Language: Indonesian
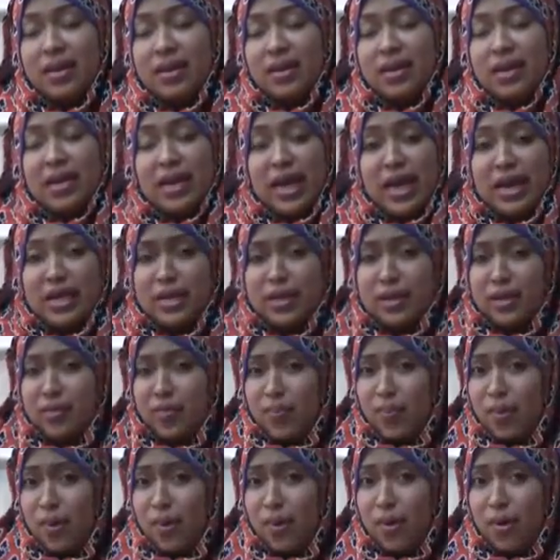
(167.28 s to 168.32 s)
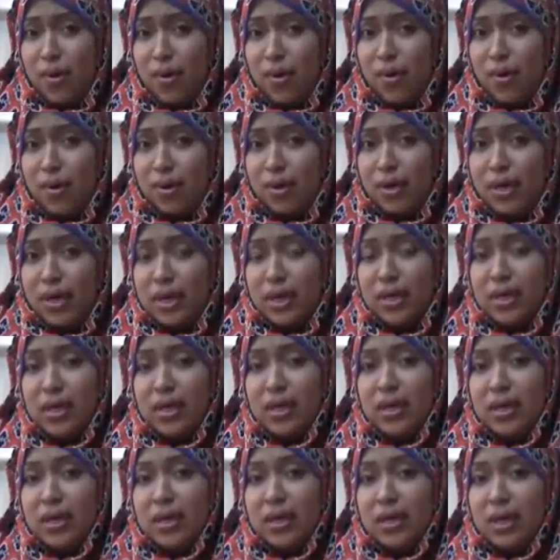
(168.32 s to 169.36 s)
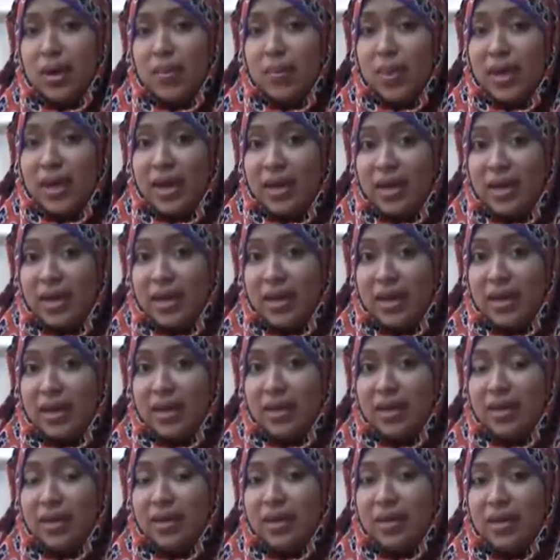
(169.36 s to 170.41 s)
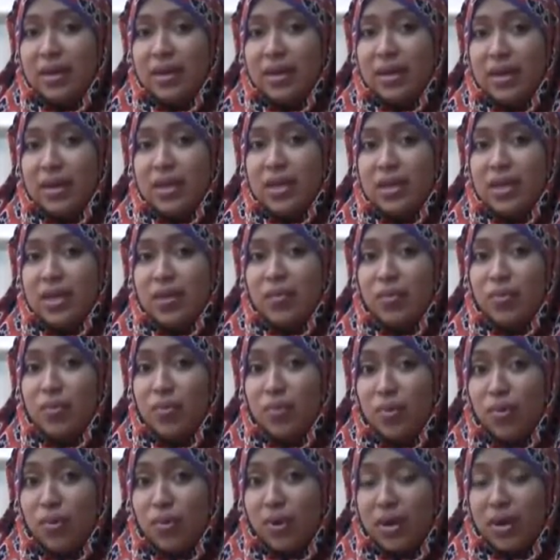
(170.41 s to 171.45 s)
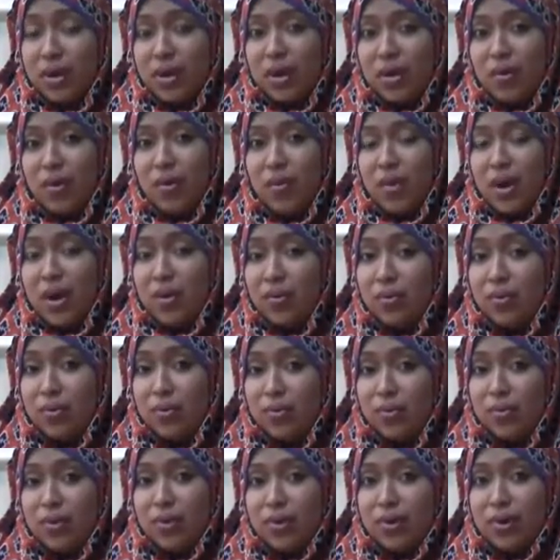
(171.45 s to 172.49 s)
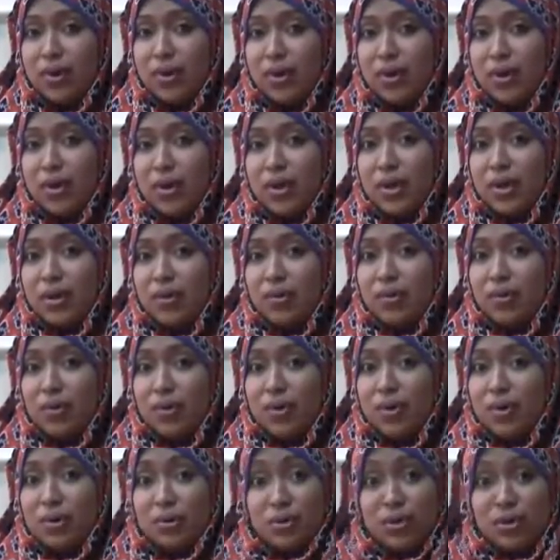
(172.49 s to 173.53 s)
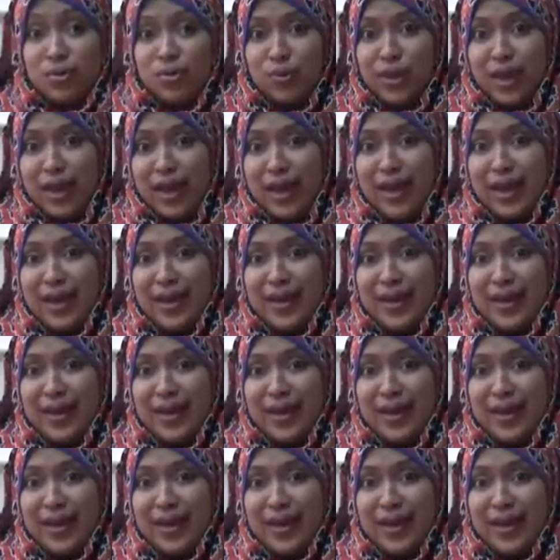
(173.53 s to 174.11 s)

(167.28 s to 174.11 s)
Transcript: di Gading Serpong di Kelapa Gading di Cibubur di Rawamangun oh itu terus ya